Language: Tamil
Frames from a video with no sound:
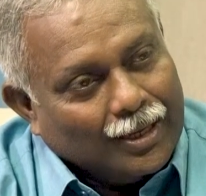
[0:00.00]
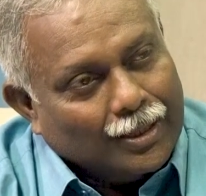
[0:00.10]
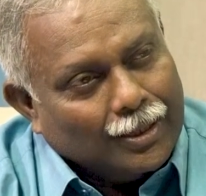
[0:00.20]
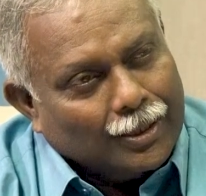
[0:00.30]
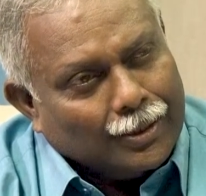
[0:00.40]

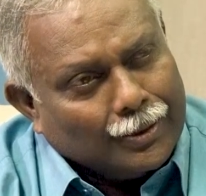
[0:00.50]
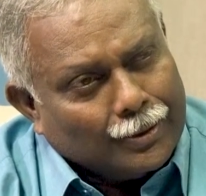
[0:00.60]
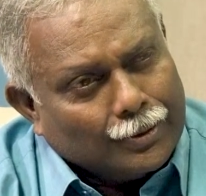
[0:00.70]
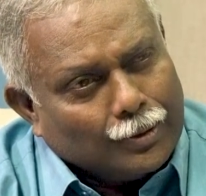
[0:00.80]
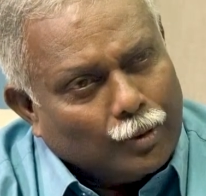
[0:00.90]
இது
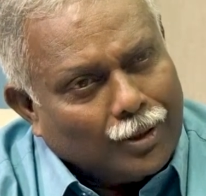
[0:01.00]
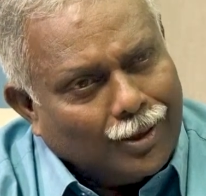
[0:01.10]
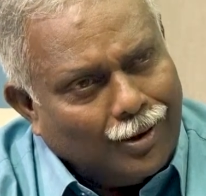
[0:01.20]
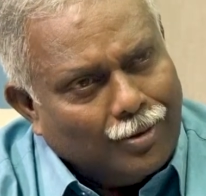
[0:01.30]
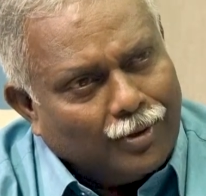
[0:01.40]
ஒரு
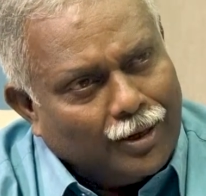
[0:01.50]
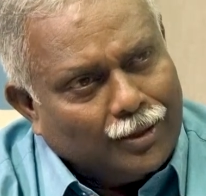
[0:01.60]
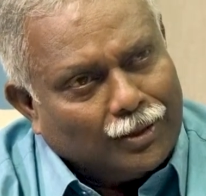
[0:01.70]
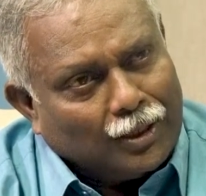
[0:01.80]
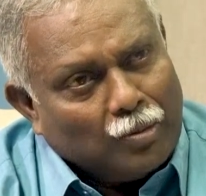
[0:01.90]
இரண்டு
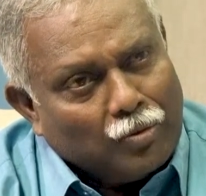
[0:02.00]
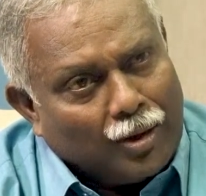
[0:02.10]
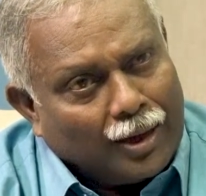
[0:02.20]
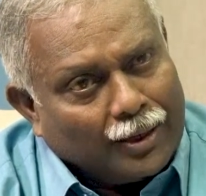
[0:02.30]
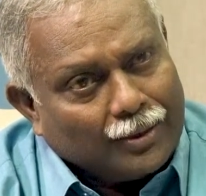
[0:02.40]
வருடத்திற்கு
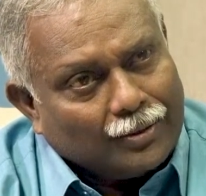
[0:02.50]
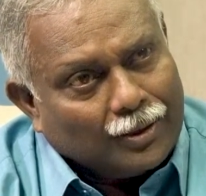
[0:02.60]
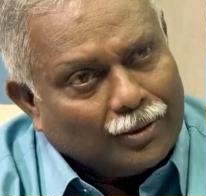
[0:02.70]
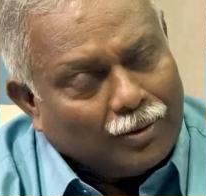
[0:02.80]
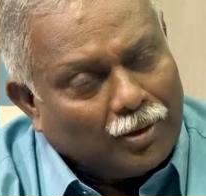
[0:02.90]
முன்னாக
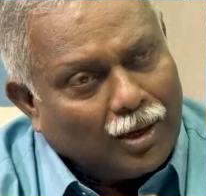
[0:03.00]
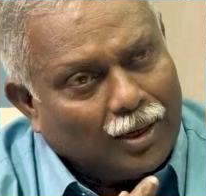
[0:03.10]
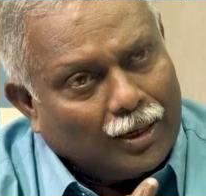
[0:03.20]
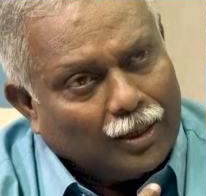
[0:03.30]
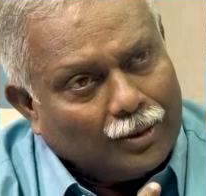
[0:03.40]
நான்
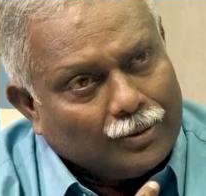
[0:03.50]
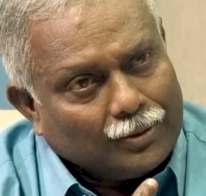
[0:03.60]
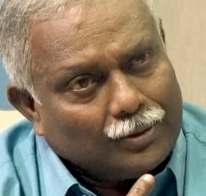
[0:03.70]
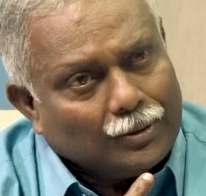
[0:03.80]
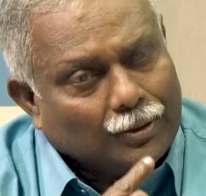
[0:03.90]
தவறாக
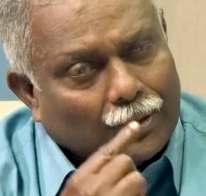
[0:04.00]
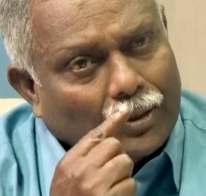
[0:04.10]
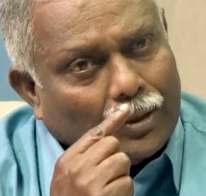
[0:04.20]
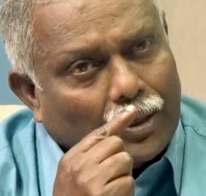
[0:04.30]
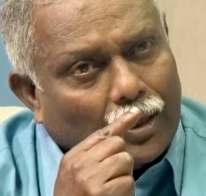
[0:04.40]

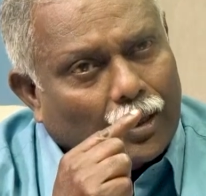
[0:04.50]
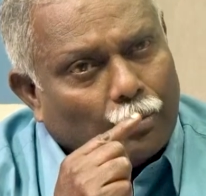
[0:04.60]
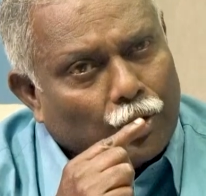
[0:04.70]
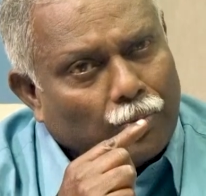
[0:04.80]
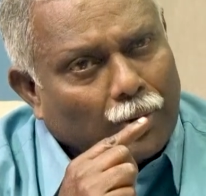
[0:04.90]

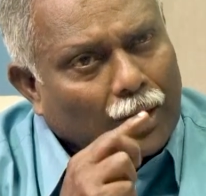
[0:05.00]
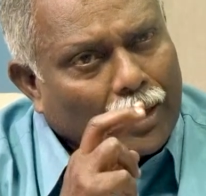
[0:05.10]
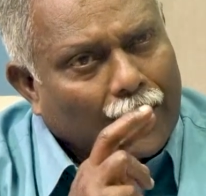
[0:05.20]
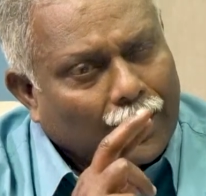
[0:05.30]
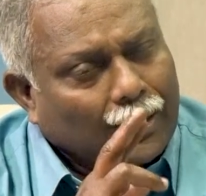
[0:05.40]
முடிவு பண்ணல
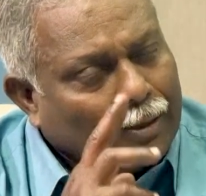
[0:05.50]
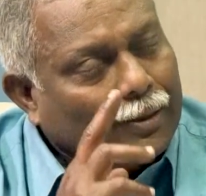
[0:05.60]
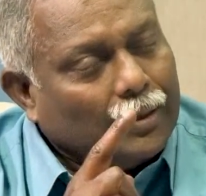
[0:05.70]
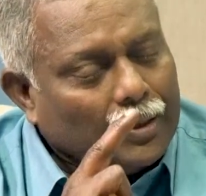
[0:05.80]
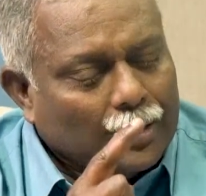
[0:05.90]
நினைக்கிறேன்
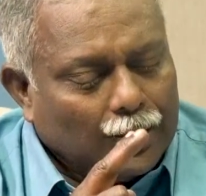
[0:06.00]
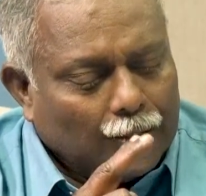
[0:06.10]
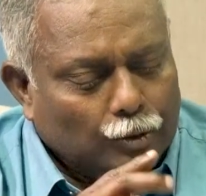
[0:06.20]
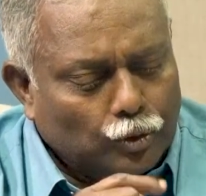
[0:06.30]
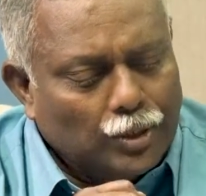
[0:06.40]

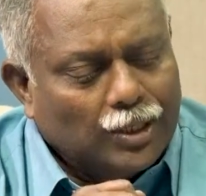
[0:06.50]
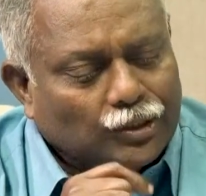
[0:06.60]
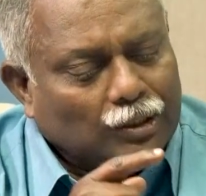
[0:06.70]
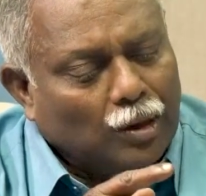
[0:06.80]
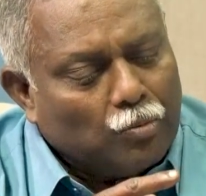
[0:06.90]
டூ
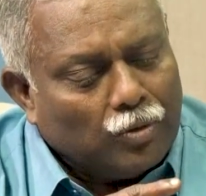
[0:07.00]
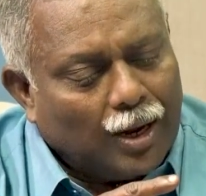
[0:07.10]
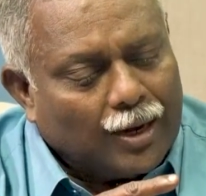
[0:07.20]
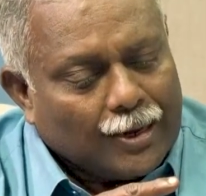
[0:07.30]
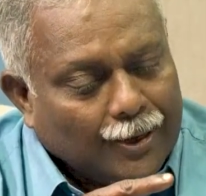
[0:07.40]
இயர்ஸுக்கு
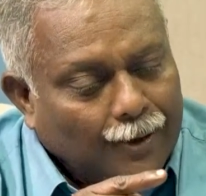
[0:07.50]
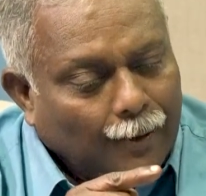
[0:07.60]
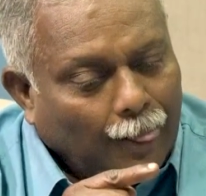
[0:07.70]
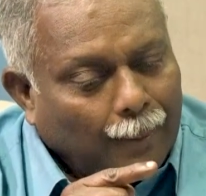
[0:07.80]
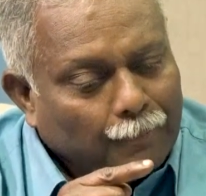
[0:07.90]
முன்னாடி
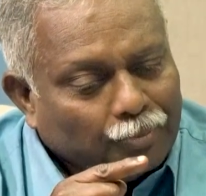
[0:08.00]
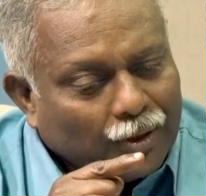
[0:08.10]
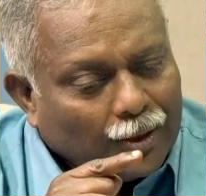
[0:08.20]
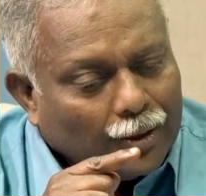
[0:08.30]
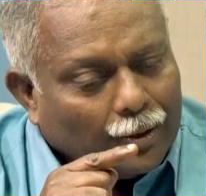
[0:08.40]

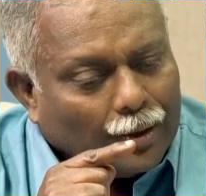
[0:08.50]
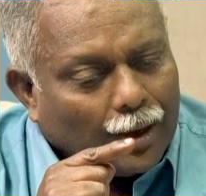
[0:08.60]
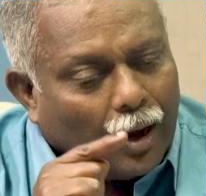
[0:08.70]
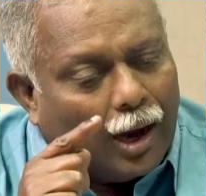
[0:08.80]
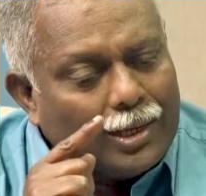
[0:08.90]

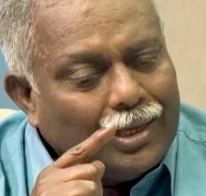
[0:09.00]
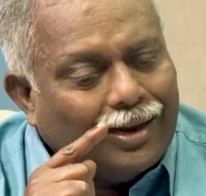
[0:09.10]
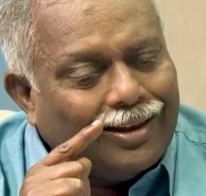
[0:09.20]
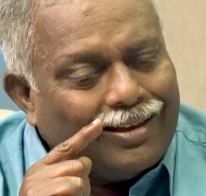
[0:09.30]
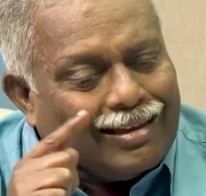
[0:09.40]

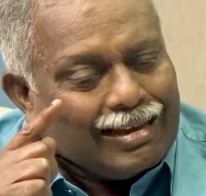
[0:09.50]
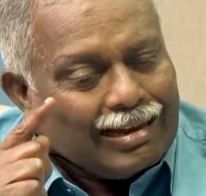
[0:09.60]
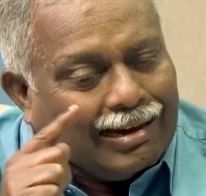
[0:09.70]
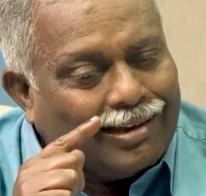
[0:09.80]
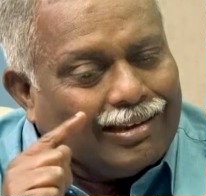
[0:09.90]
ஆங்கில
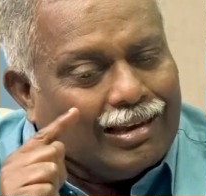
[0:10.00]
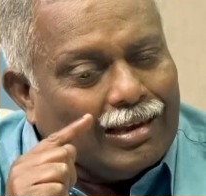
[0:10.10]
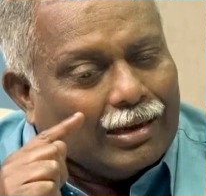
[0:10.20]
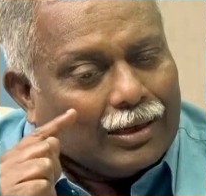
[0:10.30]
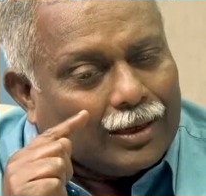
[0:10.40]

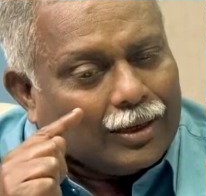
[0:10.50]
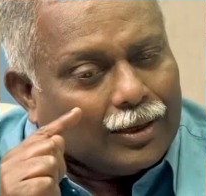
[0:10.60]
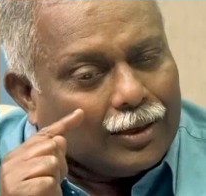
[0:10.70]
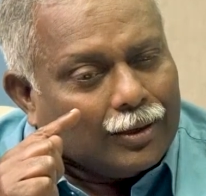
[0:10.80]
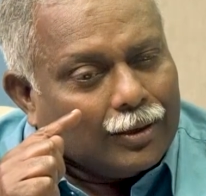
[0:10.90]
இலக்கிய
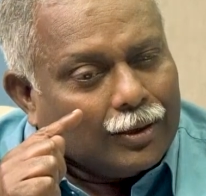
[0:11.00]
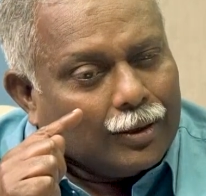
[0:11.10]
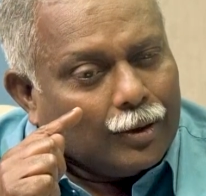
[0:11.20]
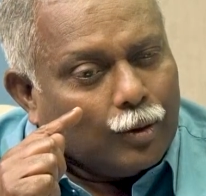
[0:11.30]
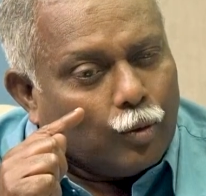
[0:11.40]

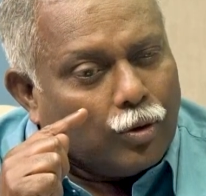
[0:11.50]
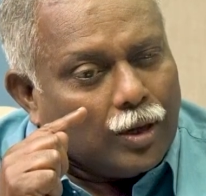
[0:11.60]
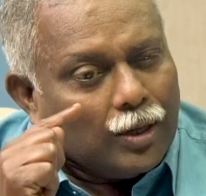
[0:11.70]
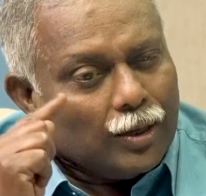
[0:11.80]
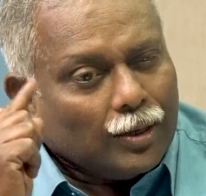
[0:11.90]

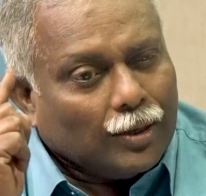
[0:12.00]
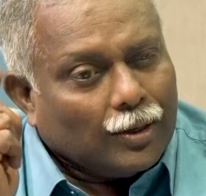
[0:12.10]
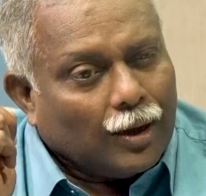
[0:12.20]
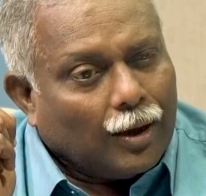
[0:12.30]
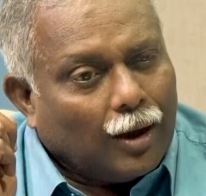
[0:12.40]
ஒரு
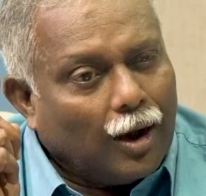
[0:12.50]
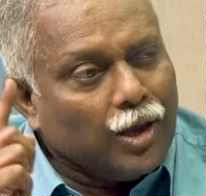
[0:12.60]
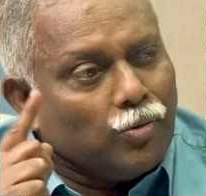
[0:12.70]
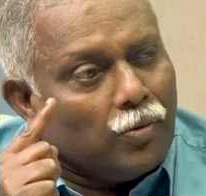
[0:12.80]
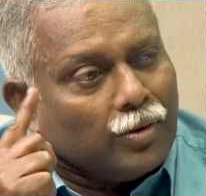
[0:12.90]

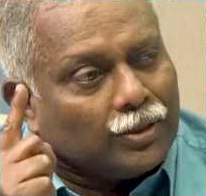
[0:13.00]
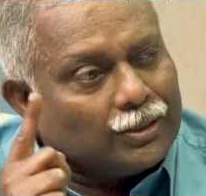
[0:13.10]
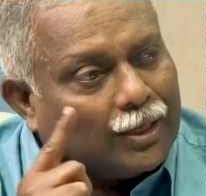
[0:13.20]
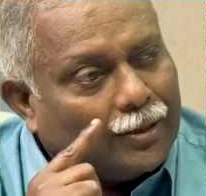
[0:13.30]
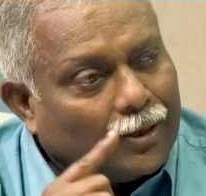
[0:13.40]
ஆய்வு ஒன்று
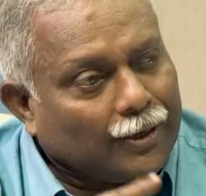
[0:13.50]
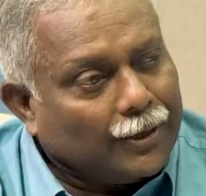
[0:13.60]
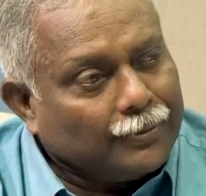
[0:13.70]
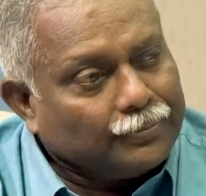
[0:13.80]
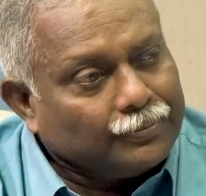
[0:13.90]
செய்தார்கள்